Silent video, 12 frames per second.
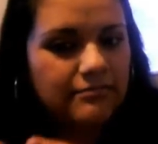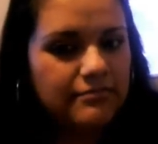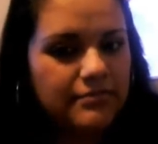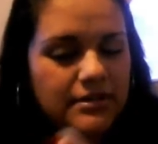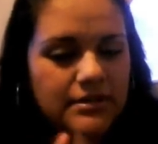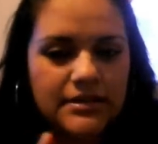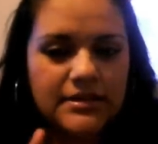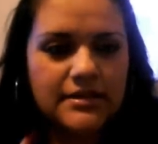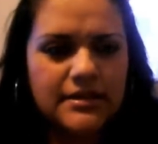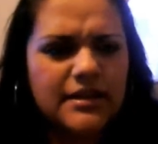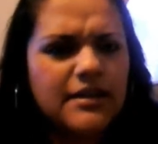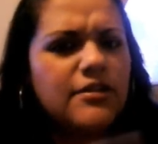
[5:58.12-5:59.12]
Pues
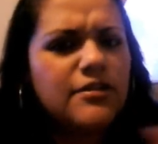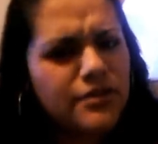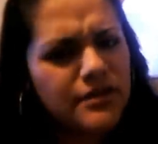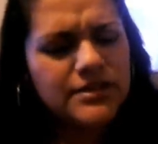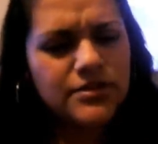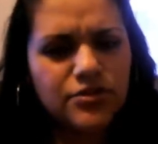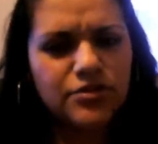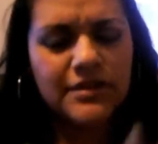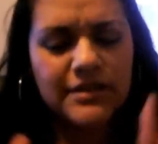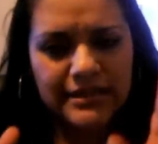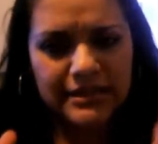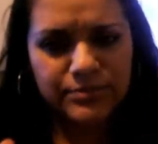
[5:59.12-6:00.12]
creo que esas son
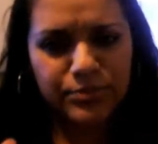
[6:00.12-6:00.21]
todas las